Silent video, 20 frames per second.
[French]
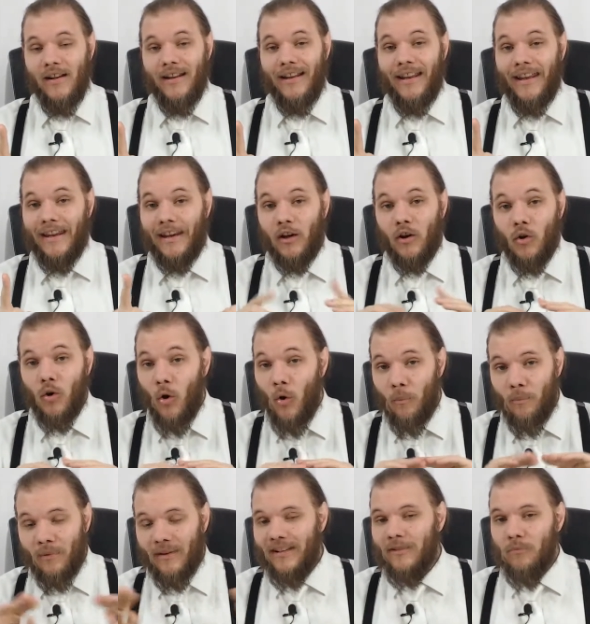est
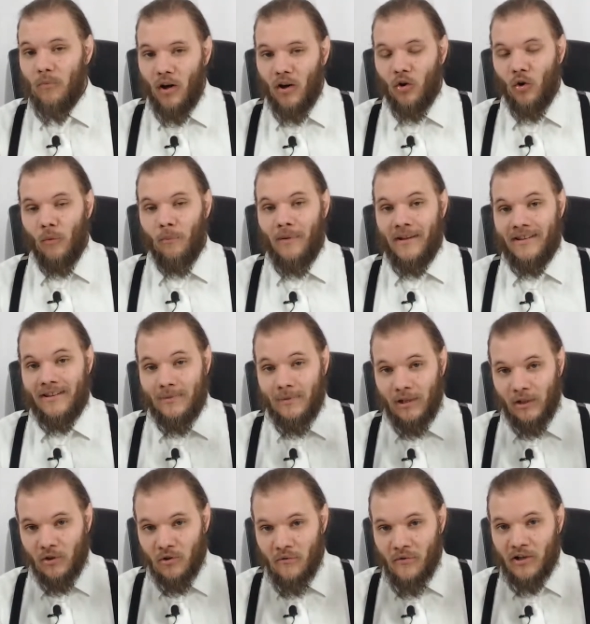complètement incompatible
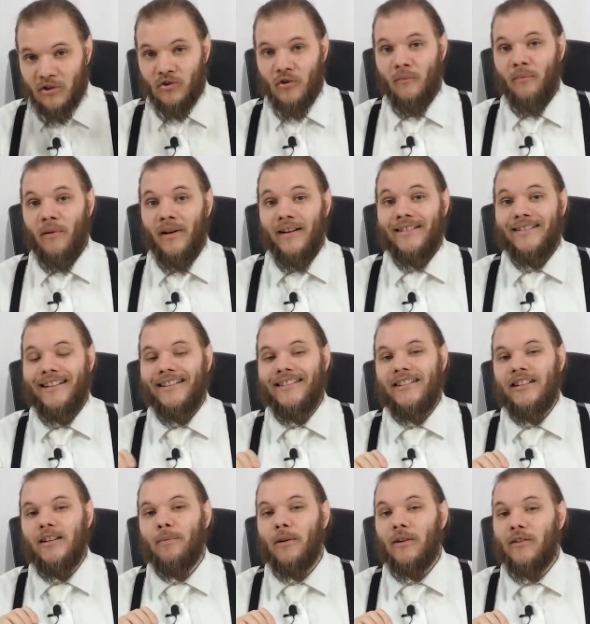avec le voyage temporel tel
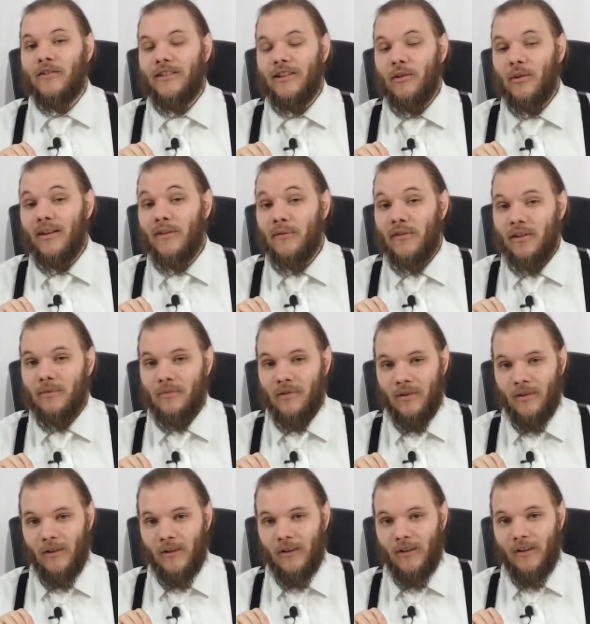qu'il est présenté dans les films.
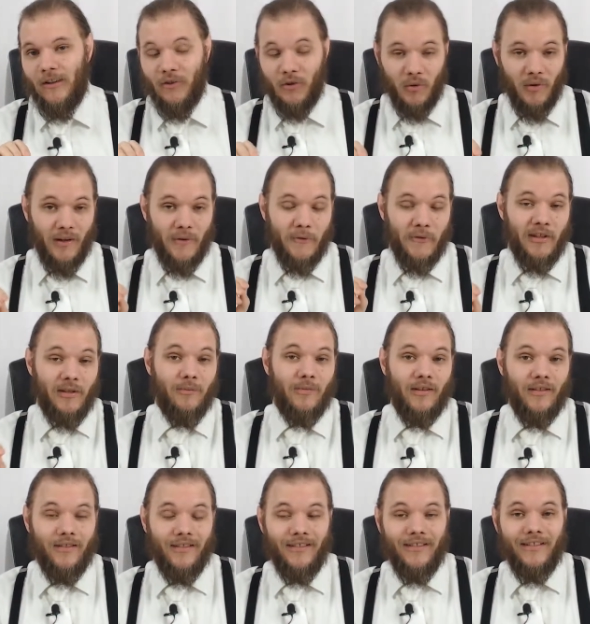Parce que dans les
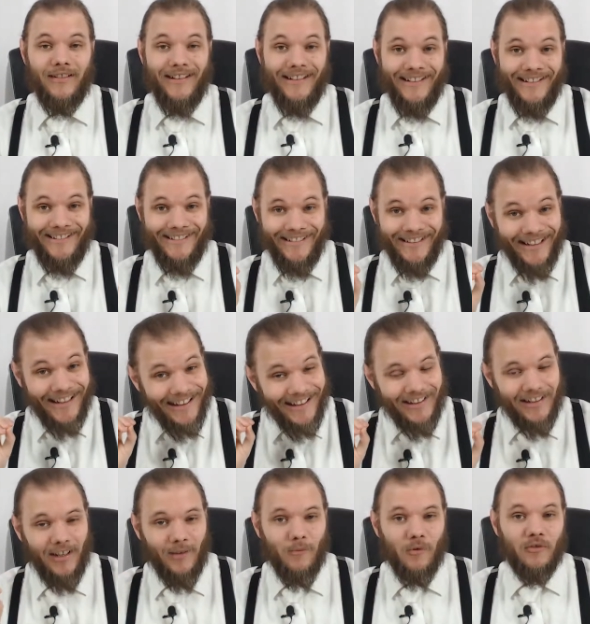films, il est très
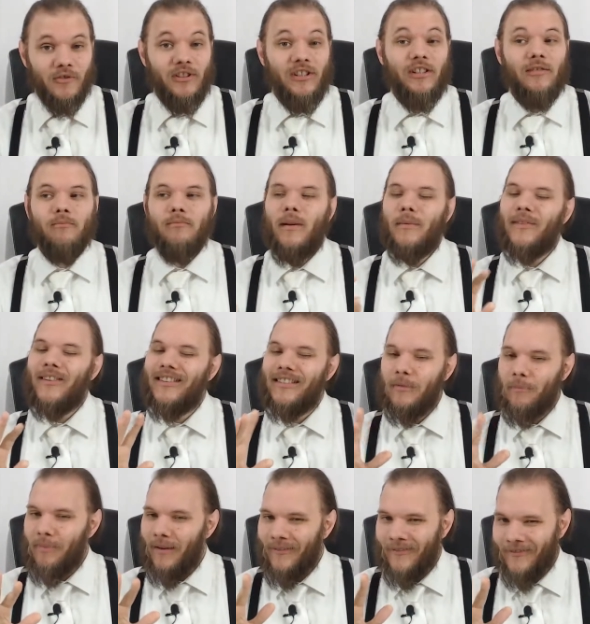clairement dit, même si
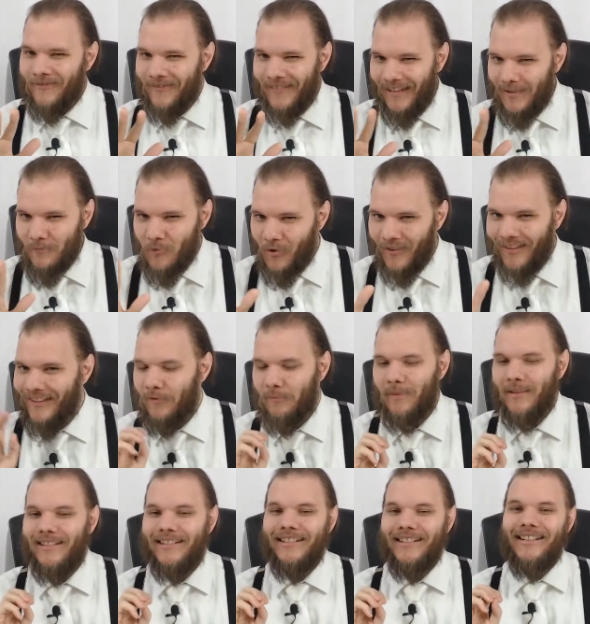c'est pas vraiment
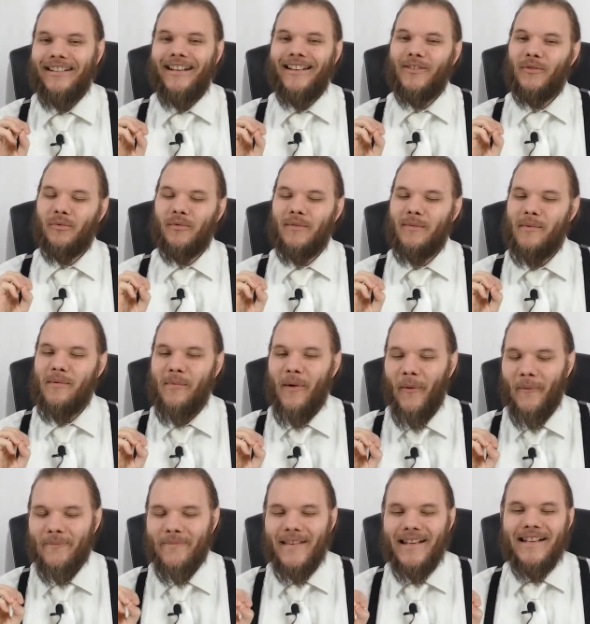respecté à tous les
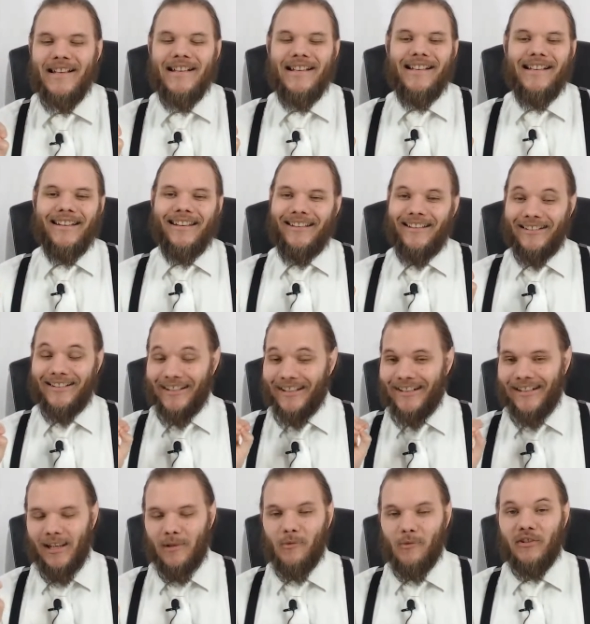moments, il a très
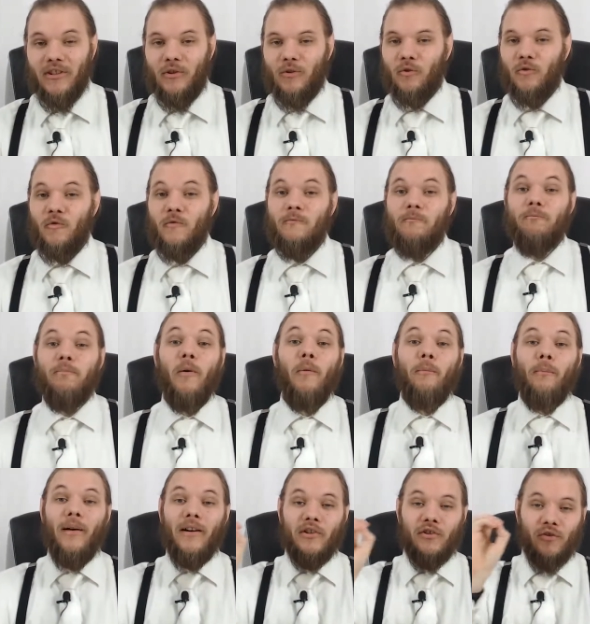clairement dit que tu ne
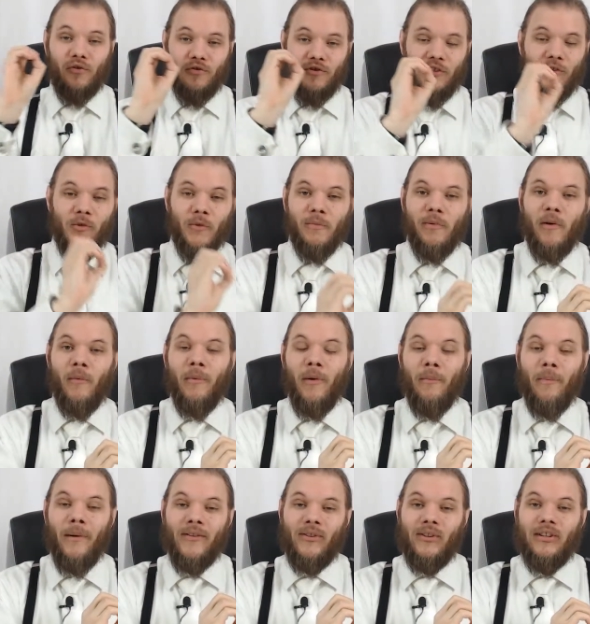peux pas changer ton propre
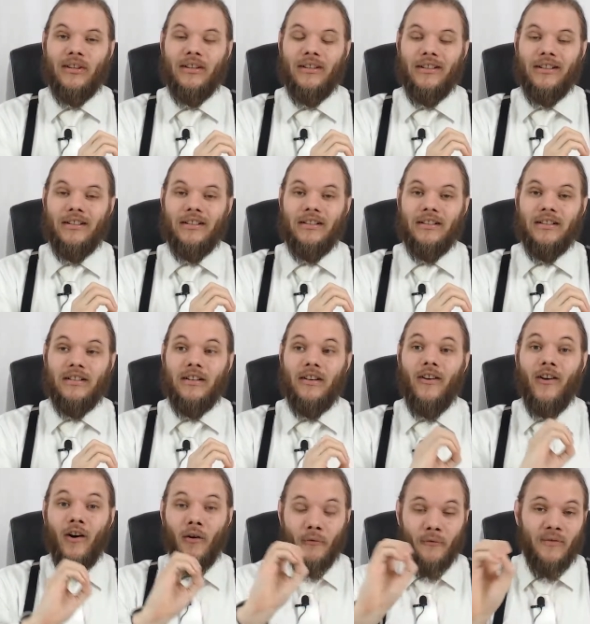passé.
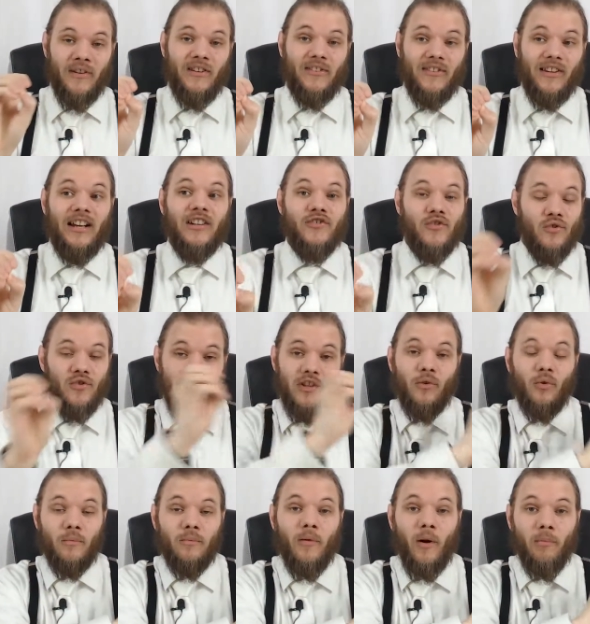Or, Fitz a changé
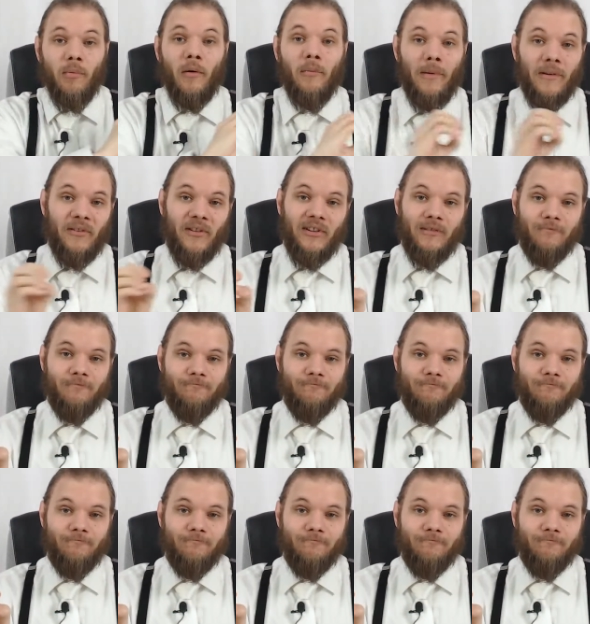son propre passé.